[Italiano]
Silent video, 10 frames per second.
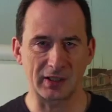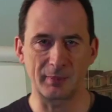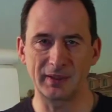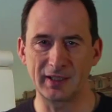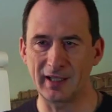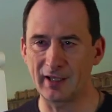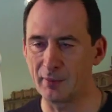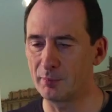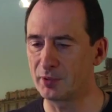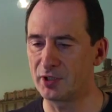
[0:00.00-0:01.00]
capitare è
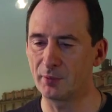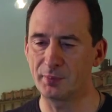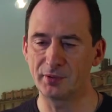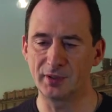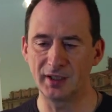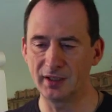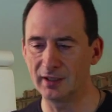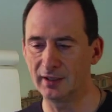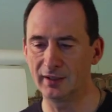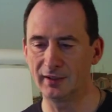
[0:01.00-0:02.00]
un pochino più
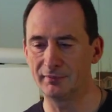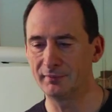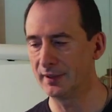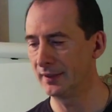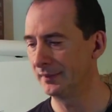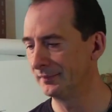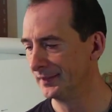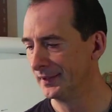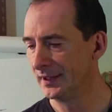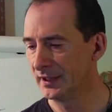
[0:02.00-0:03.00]
di, uh,
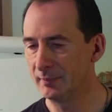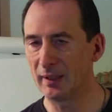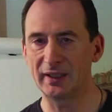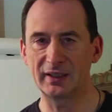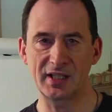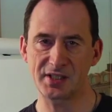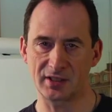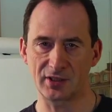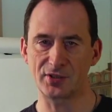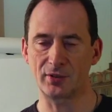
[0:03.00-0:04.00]
di mal di testa
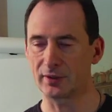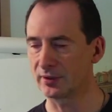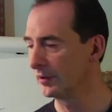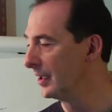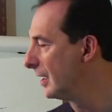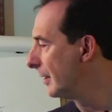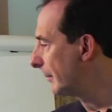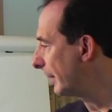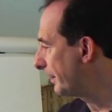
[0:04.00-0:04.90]
del solito. Ma